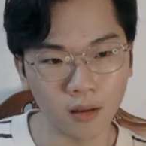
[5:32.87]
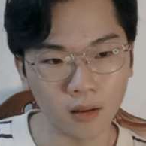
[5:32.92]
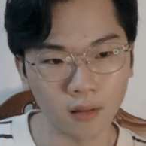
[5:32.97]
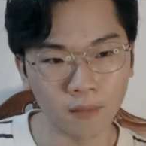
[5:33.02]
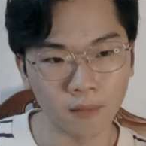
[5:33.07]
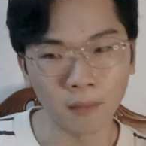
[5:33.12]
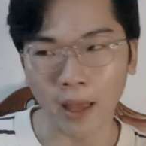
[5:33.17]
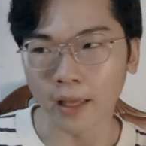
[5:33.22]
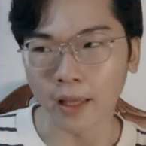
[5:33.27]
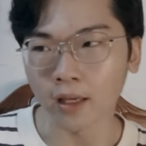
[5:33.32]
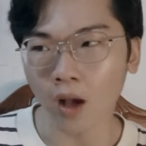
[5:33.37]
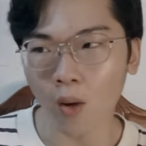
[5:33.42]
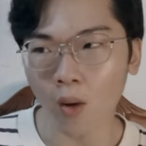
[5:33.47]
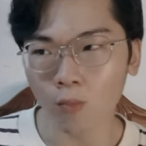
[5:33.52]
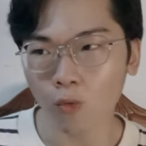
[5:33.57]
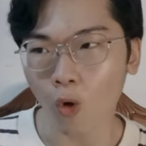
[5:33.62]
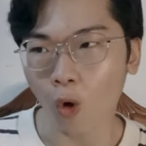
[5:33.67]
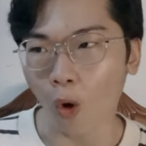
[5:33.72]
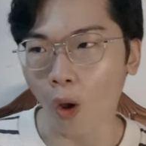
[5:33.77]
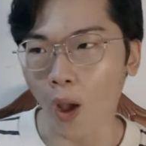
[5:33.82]
bạn
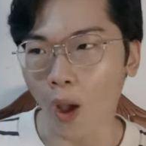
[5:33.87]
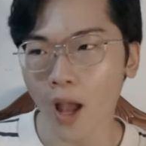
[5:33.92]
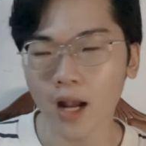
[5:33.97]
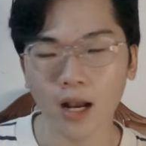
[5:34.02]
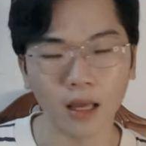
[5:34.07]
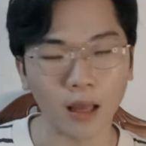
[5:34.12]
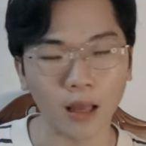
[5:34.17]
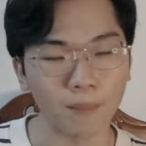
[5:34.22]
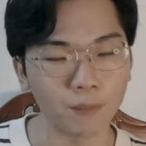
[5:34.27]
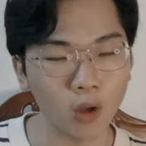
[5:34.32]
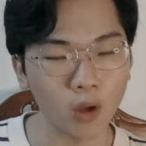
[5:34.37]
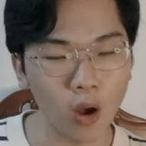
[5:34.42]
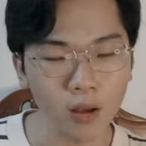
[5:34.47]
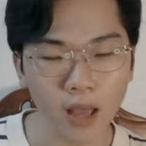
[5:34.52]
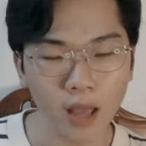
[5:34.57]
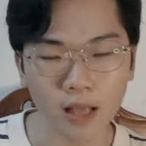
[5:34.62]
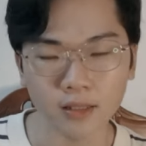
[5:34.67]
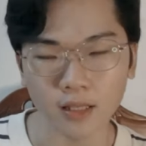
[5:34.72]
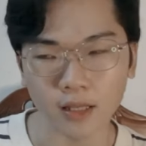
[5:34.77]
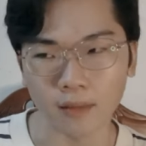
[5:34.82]
không khỏe hay là gặp khó
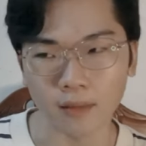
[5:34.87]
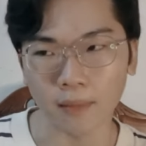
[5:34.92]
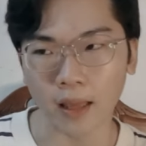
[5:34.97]
khăn gì,